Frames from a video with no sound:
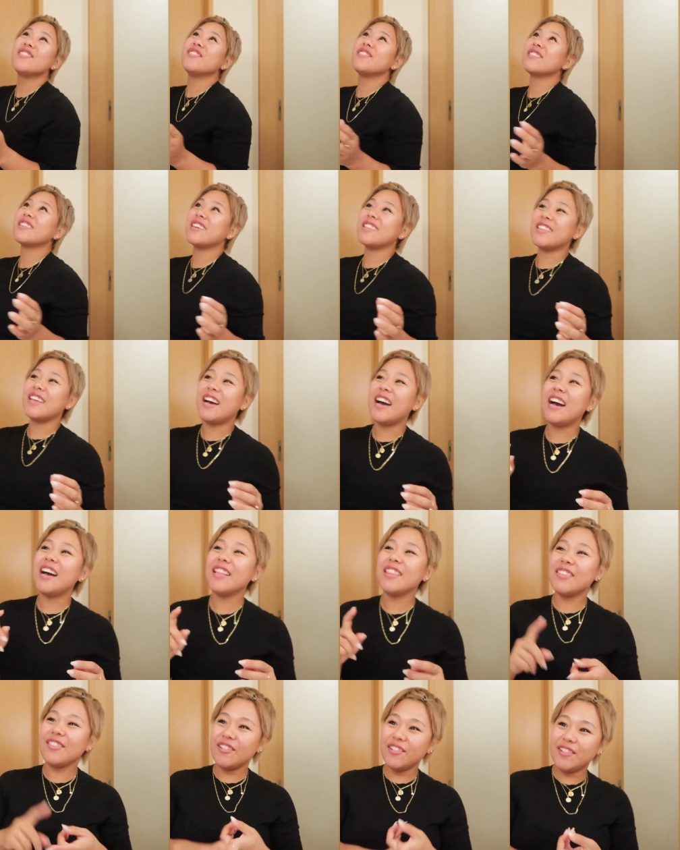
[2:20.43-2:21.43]
超美味しかった
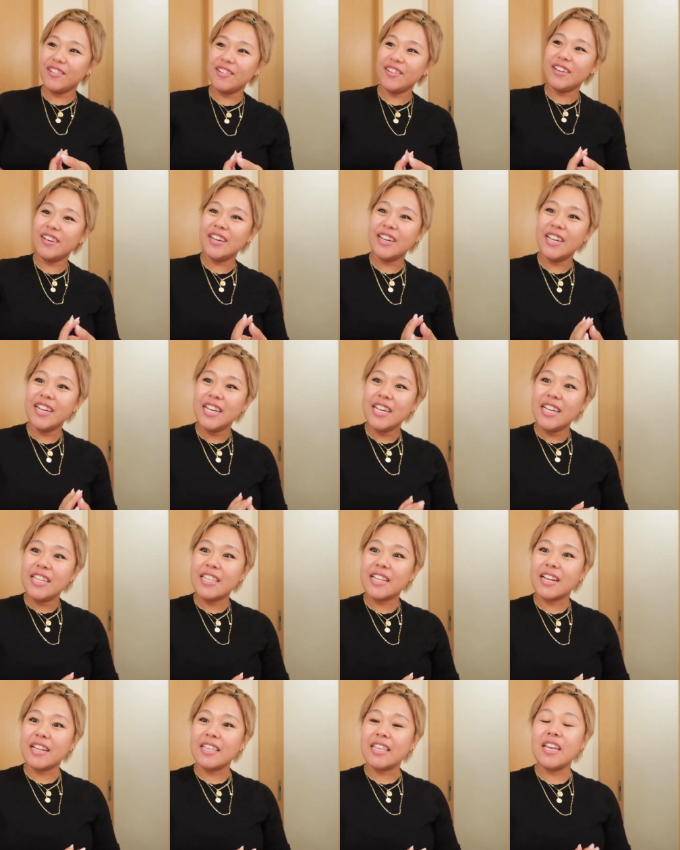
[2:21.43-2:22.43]
あと
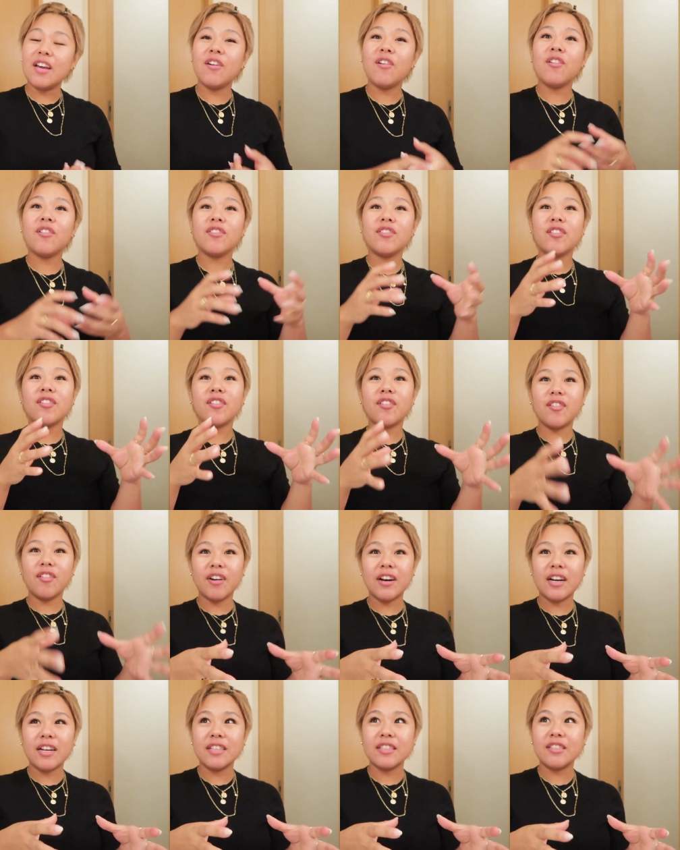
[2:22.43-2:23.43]
なんか日本のご
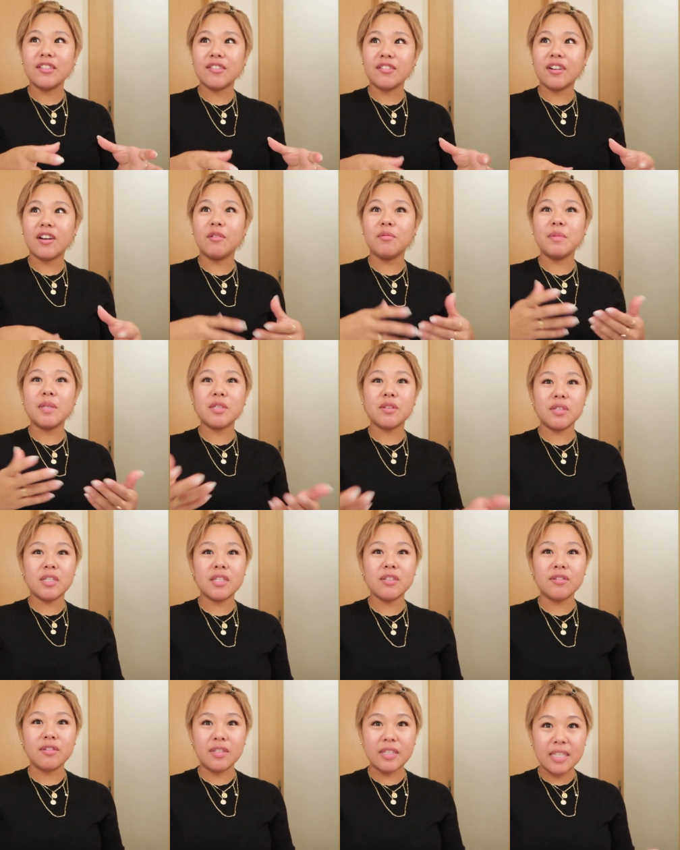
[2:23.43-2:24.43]
飯とかお味噌
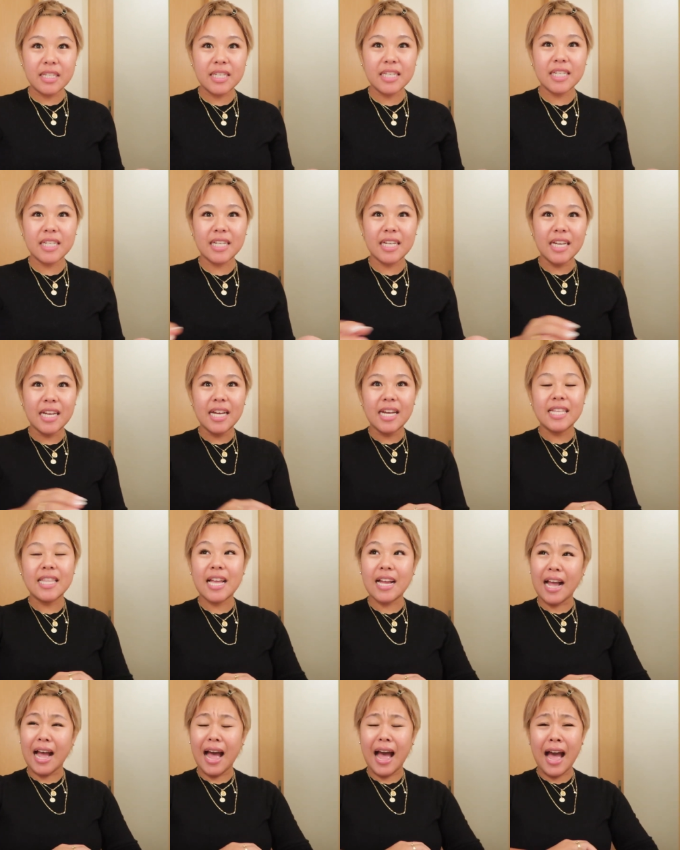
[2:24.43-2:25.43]
汁に
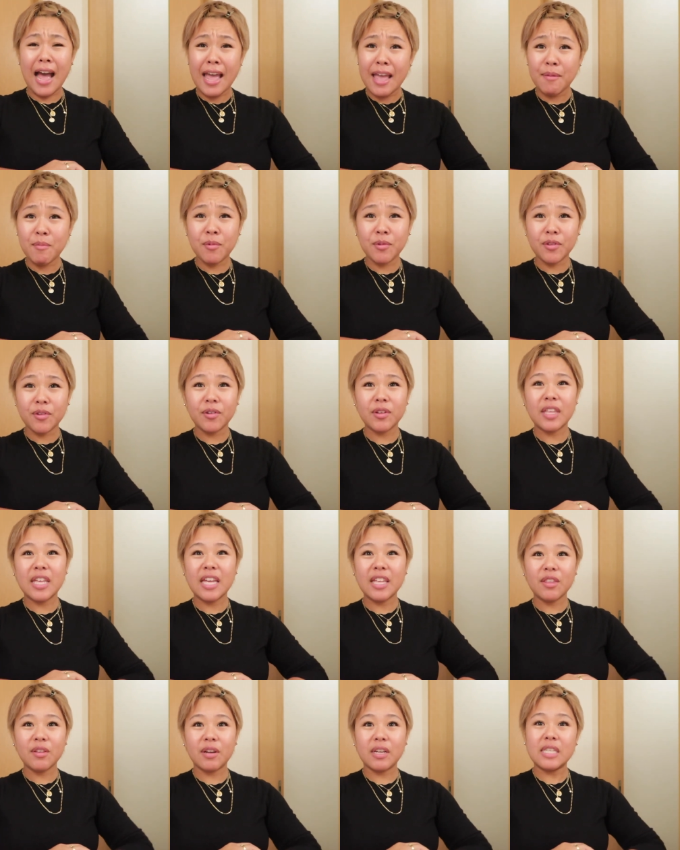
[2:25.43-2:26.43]
なんか和え物
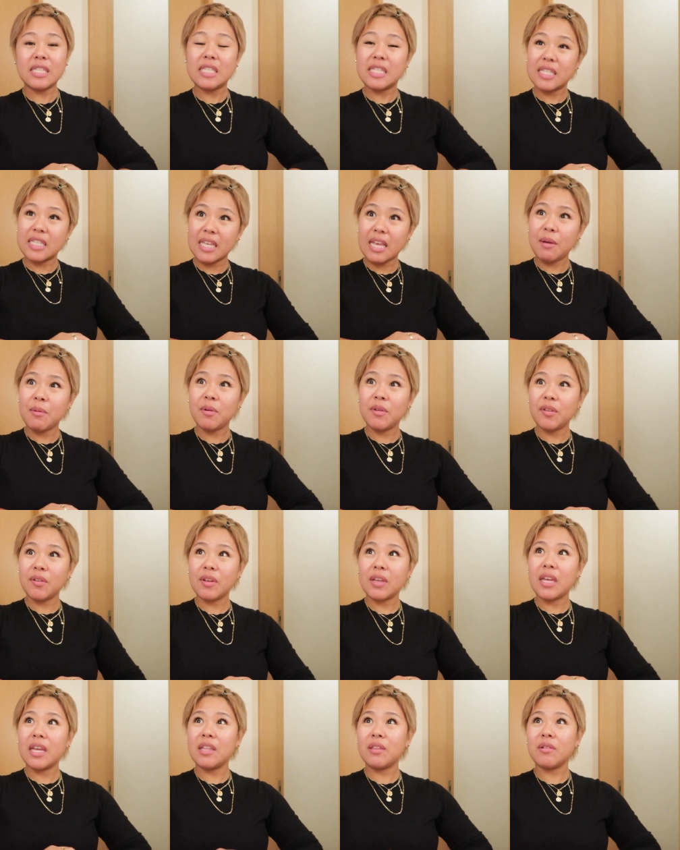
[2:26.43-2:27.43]
系とか漬
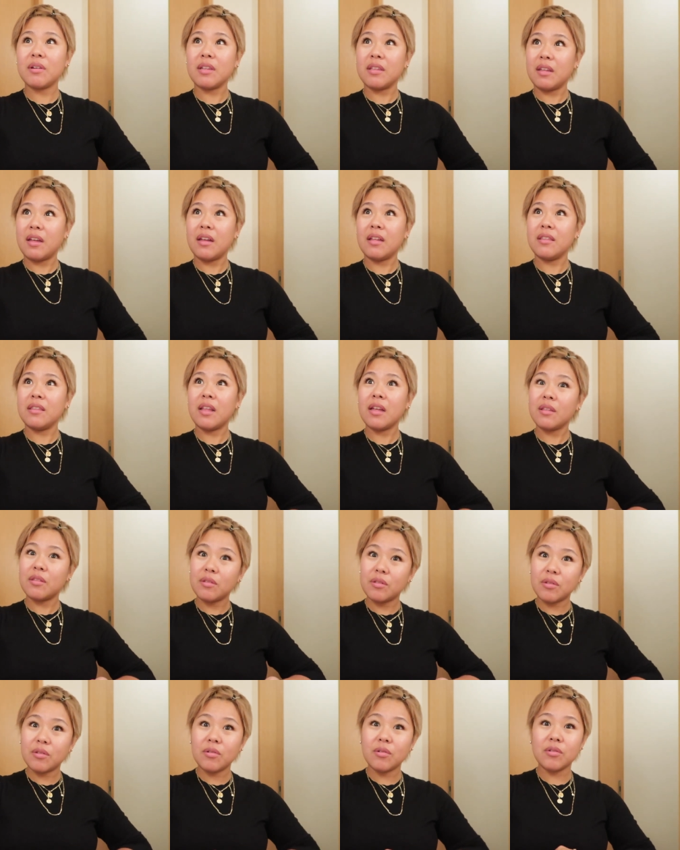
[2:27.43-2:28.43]
物系とかさ納
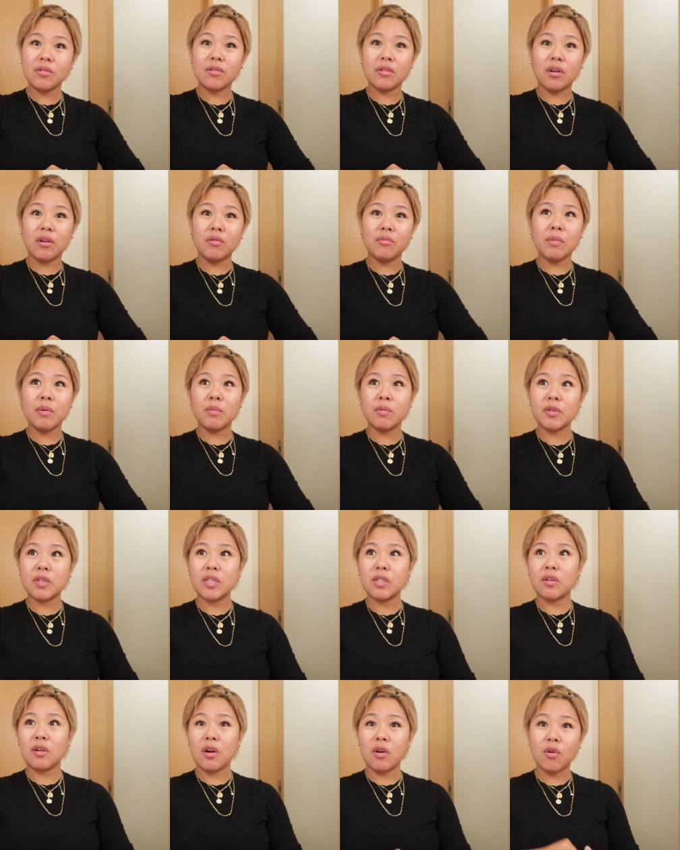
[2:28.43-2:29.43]
豆とか梅干
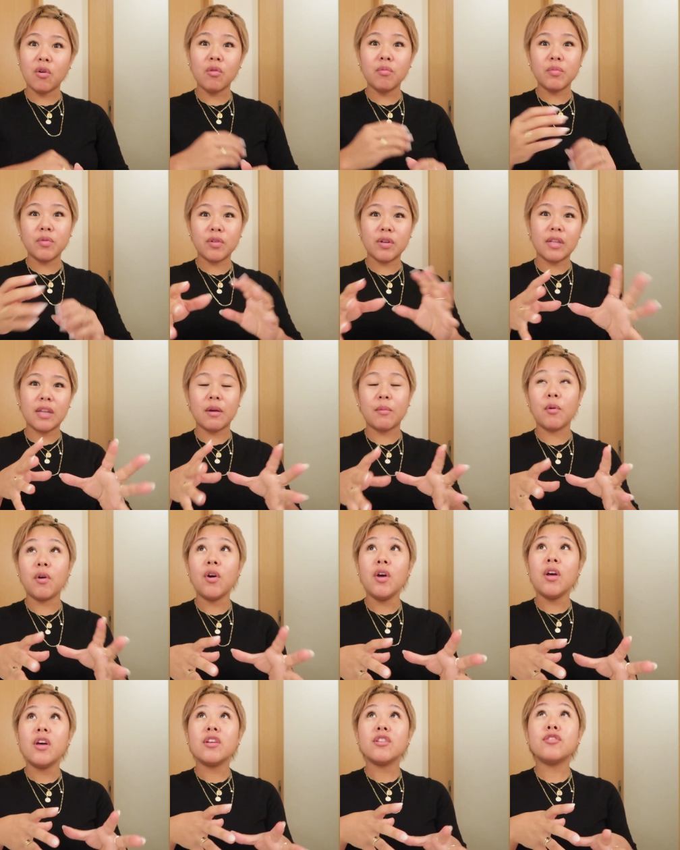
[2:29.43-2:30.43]
しとか昆布とかなんかもう
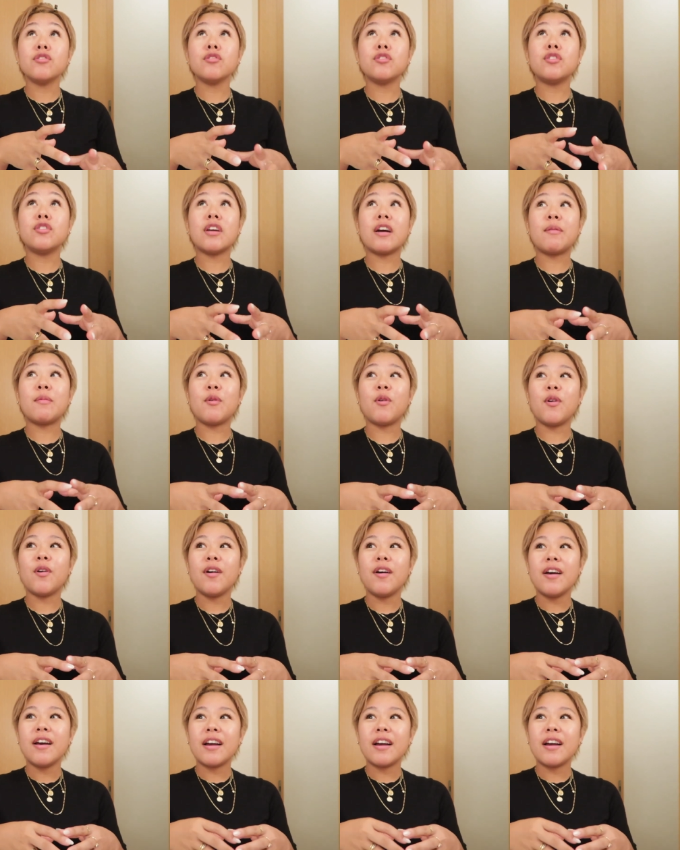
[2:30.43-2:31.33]
そうなんかも